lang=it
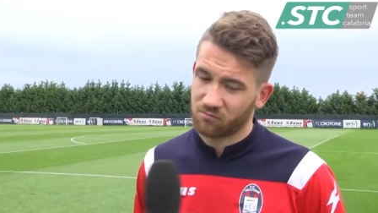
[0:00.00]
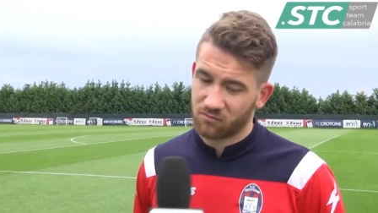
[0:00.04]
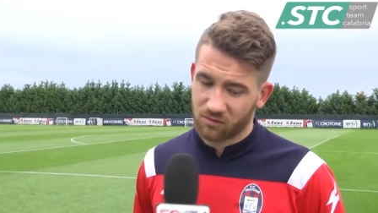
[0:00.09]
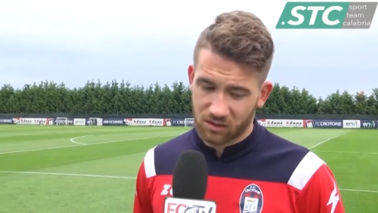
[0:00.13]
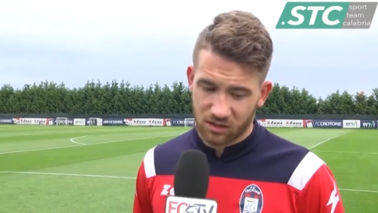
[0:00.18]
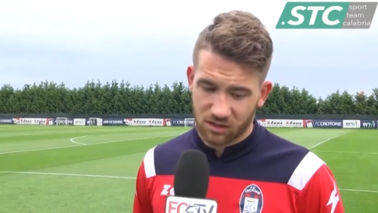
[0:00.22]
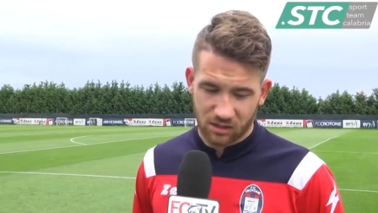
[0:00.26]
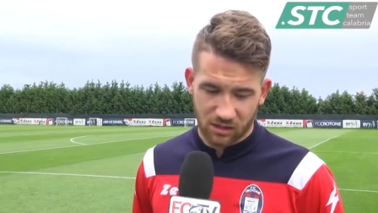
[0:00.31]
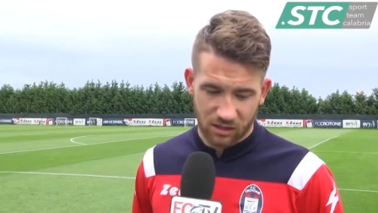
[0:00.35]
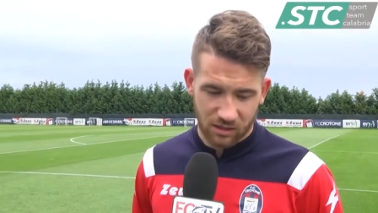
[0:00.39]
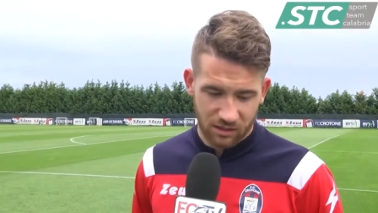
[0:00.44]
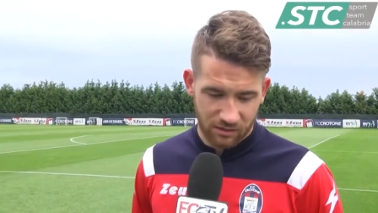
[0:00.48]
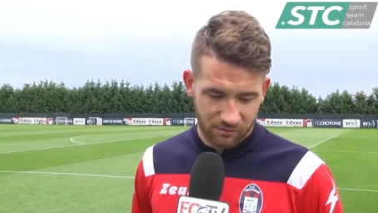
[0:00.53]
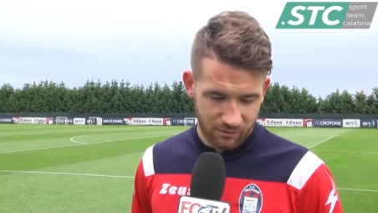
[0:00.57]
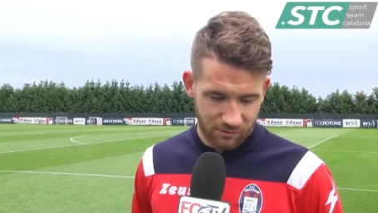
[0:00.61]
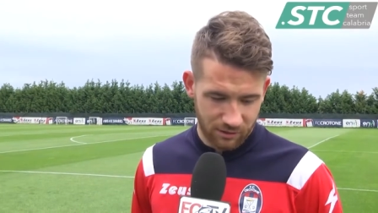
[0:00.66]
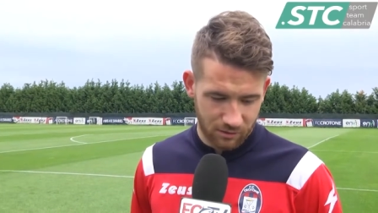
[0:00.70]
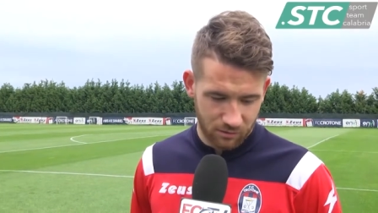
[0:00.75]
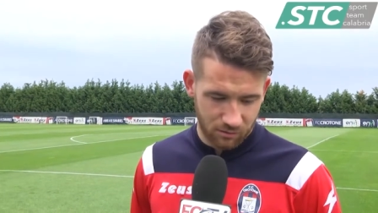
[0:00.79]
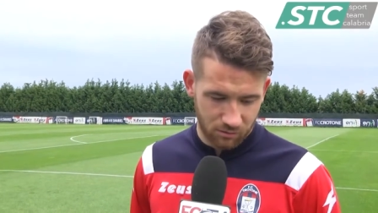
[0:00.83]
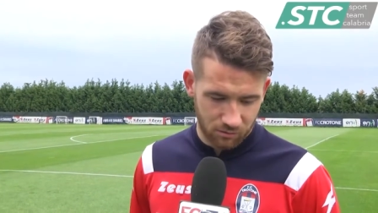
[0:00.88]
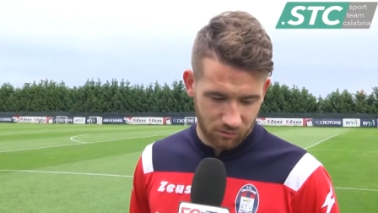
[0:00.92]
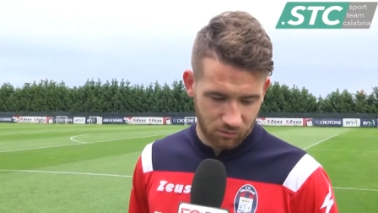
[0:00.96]
Sì è
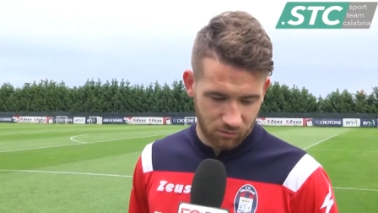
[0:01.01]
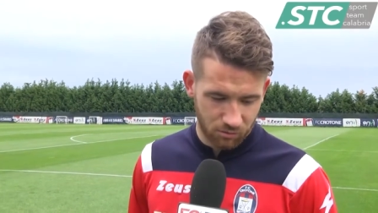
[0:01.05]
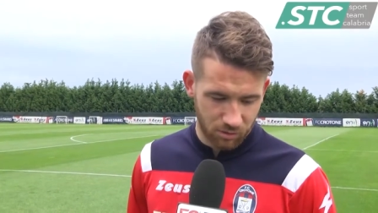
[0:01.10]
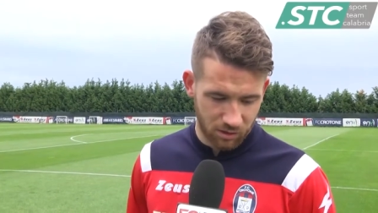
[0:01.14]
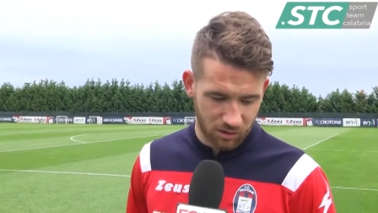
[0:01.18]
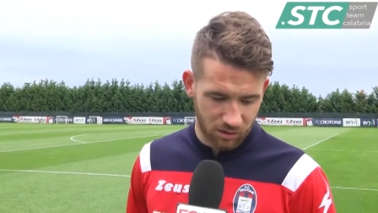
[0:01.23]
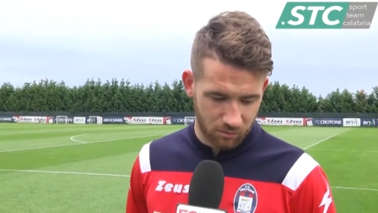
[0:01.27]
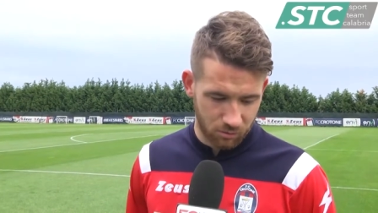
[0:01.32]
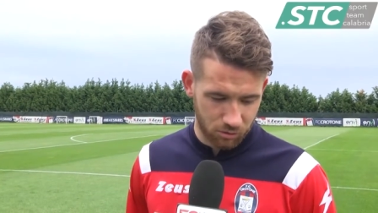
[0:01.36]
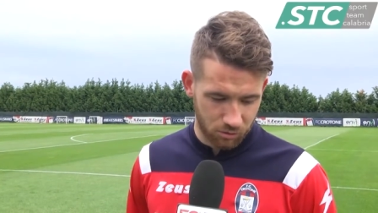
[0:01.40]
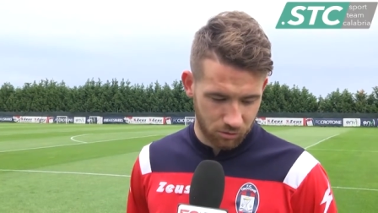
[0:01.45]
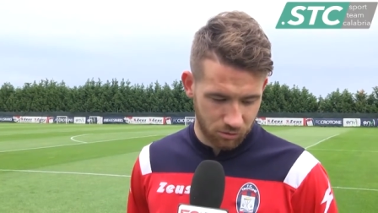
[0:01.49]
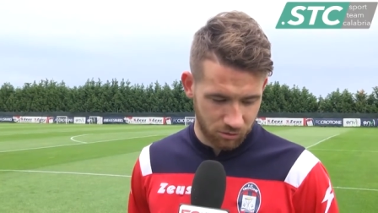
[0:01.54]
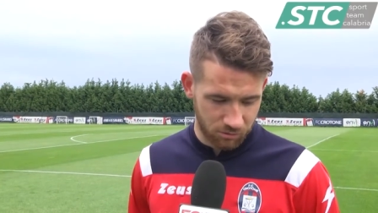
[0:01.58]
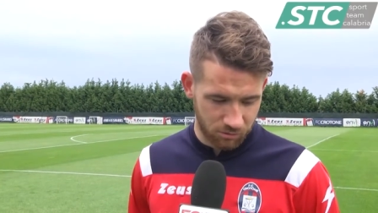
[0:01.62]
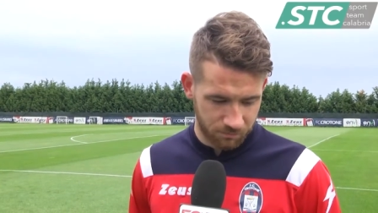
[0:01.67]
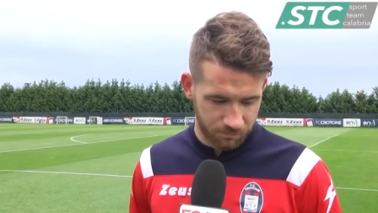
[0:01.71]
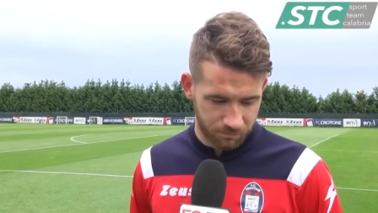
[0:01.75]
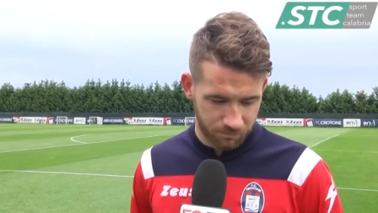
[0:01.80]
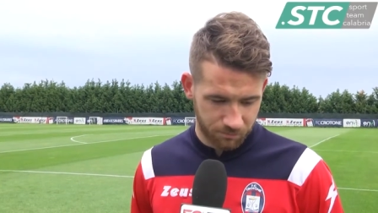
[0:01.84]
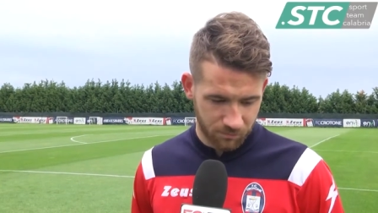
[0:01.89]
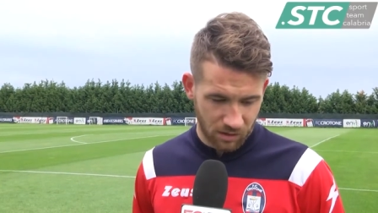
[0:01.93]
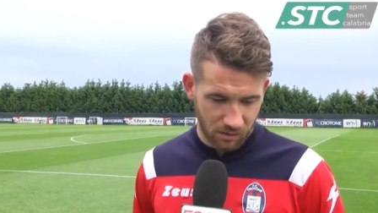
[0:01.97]
vero, dobbiamo,
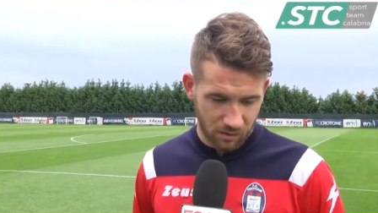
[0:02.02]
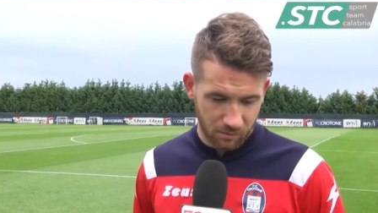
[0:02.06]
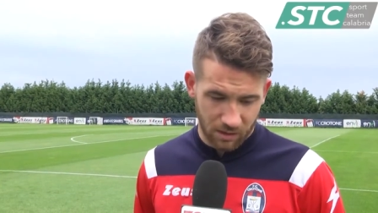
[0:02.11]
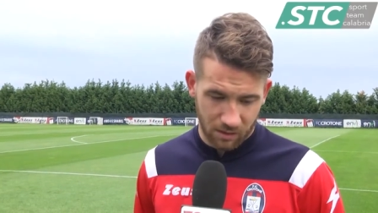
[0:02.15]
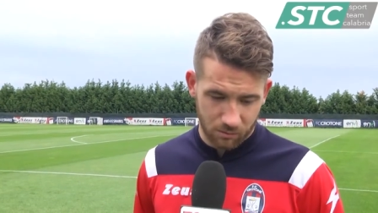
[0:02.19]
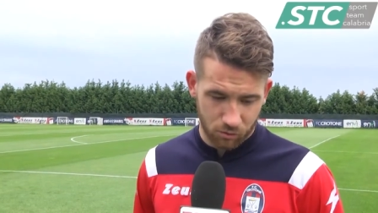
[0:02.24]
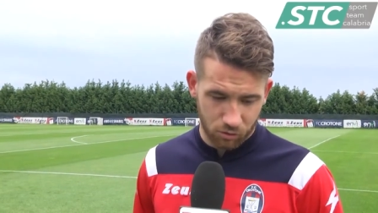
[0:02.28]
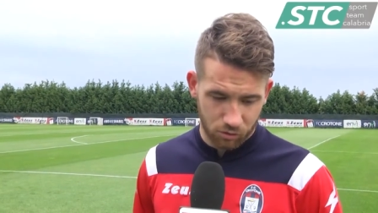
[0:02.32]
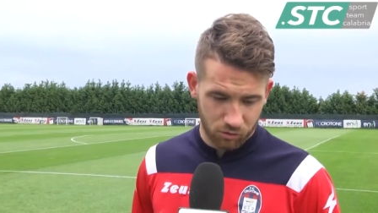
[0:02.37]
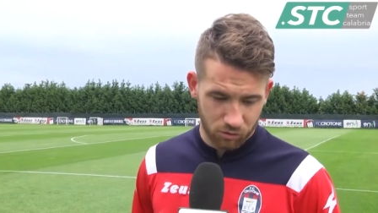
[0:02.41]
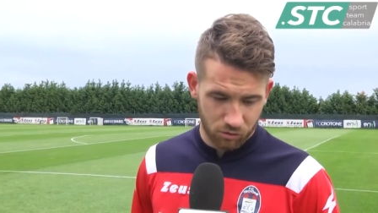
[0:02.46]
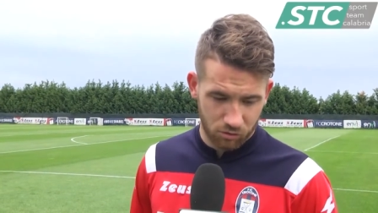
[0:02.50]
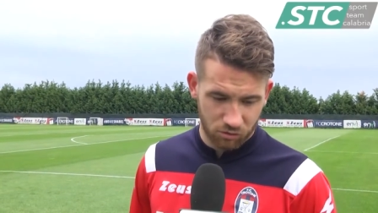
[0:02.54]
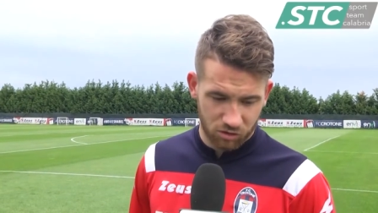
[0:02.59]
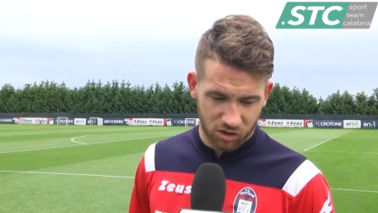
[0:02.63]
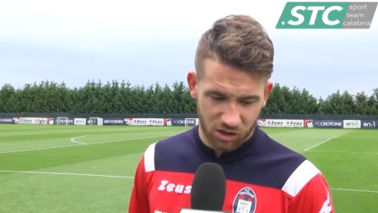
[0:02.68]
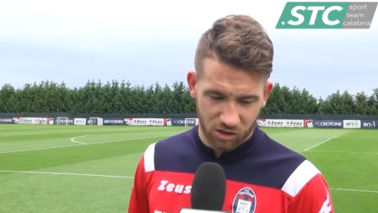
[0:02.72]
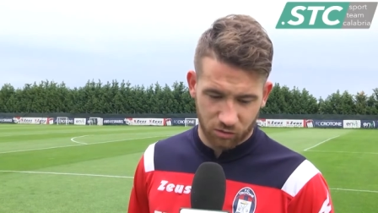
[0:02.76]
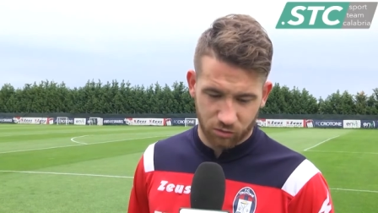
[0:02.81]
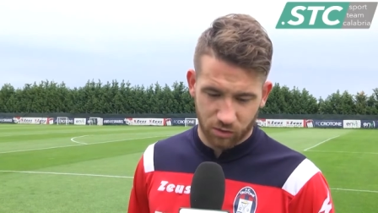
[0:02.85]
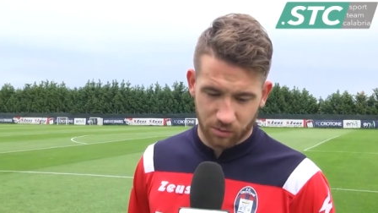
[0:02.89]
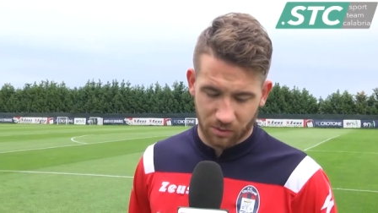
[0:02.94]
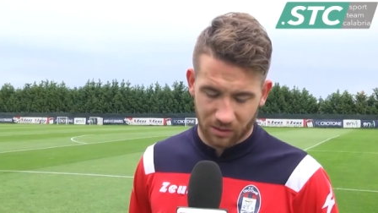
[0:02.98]
abbiamo
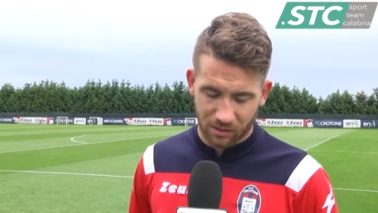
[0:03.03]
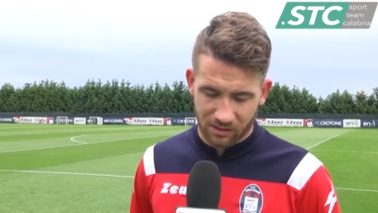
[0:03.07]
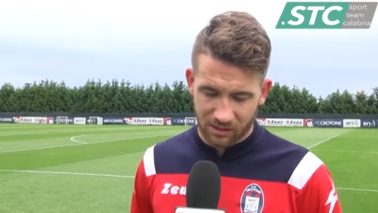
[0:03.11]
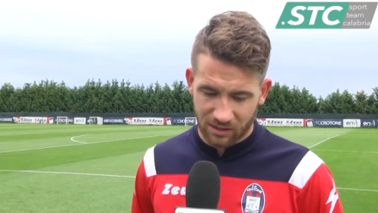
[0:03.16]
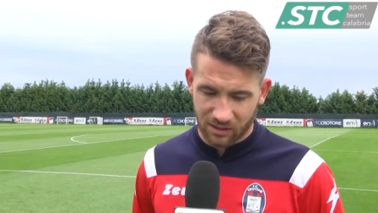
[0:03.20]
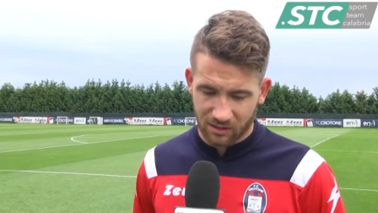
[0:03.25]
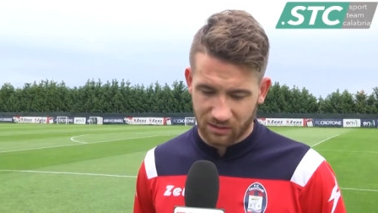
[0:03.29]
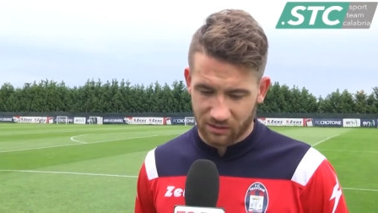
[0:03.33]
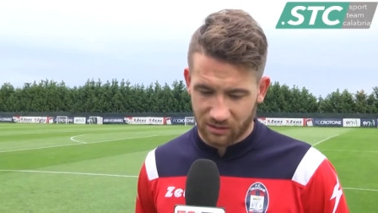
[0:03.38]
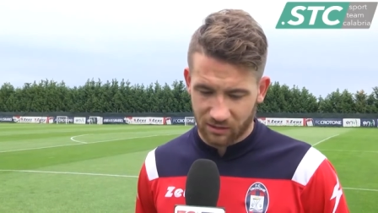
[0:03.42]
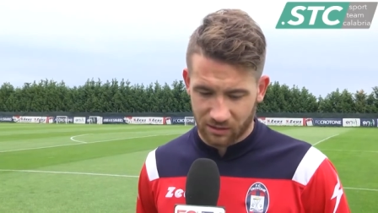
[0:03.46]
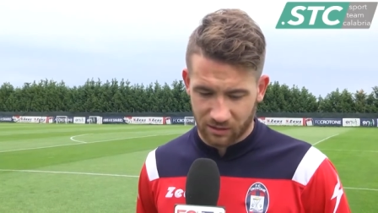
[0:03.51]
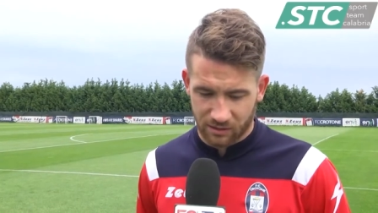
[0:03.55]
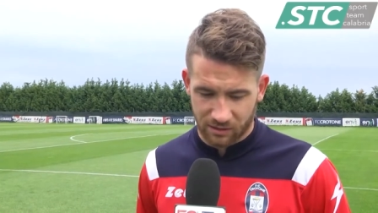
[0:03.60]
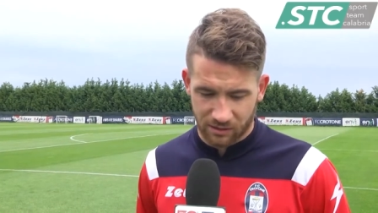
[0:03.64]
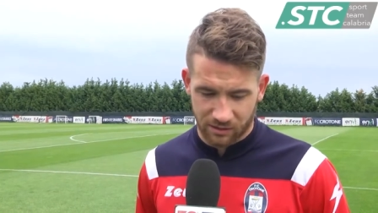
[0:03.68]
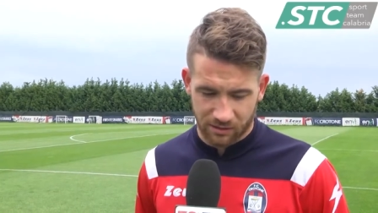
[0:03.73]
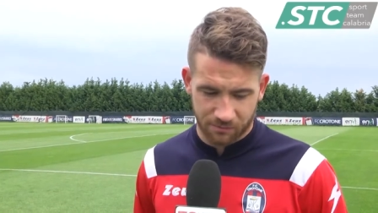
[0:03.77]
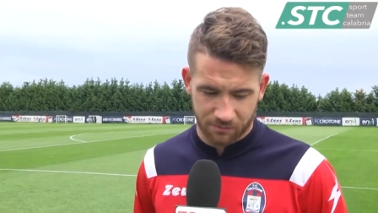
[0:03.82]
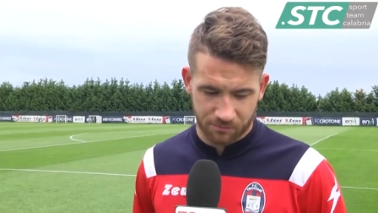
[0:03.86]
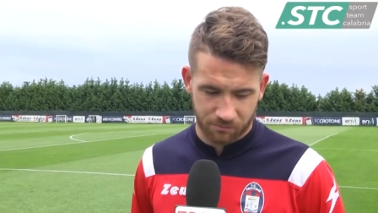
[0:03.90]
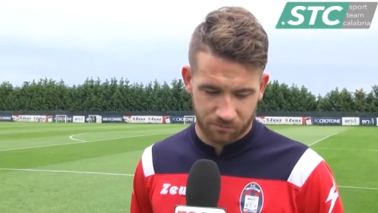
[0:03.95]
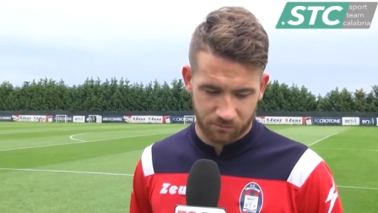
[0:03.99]
cinque partite,
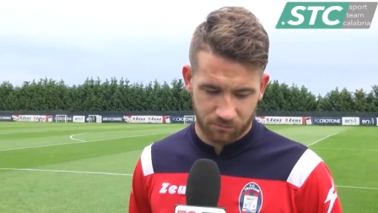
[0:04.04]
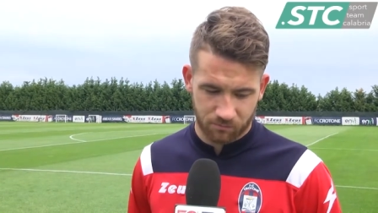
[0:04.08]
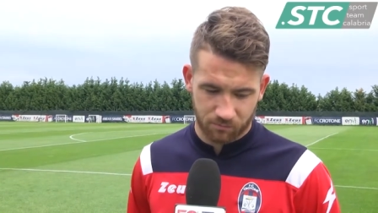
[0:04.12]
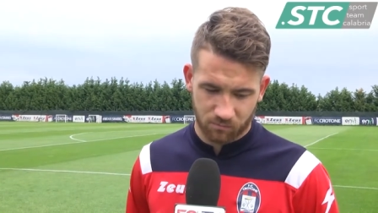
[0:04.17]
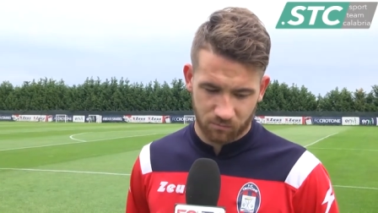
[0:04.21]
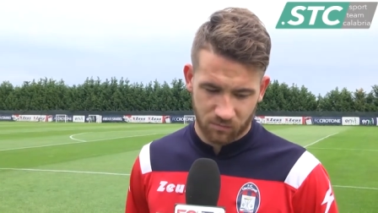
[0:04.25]
ehm,